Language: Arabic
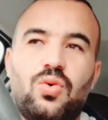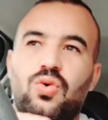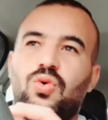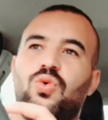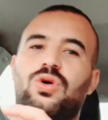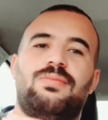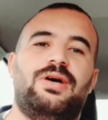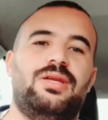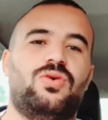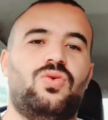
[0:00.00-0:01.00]
وكما
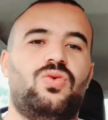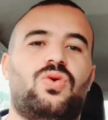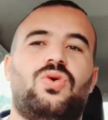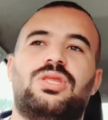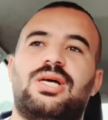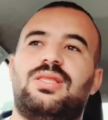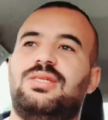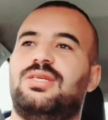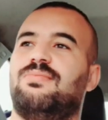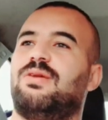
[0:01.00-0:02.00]
احنا نقولوا الخطه تاع
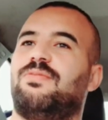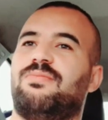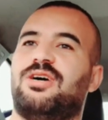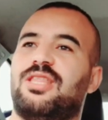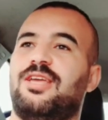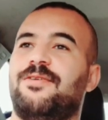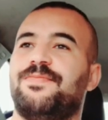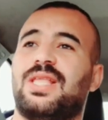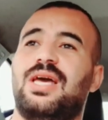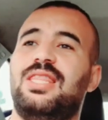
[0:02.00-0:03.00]
جمال بالماضي
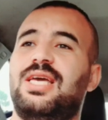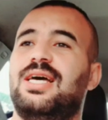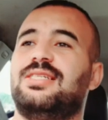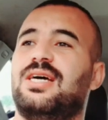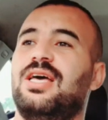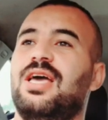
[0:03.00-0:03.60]
هذه حاجه